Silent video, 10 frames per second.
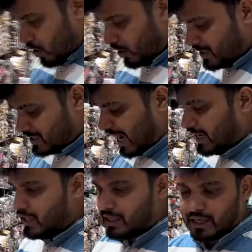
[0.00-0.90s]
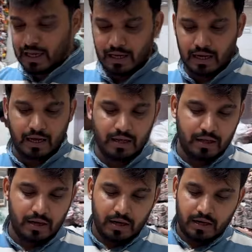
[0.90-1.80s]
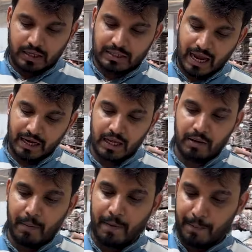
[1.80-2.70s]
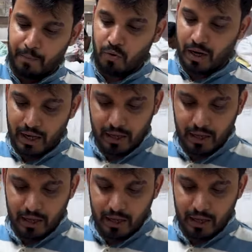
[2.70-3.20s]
और डिज़ाइनिंग देखेंगे ना डिज़ाइनिंग इनमें भरपूर है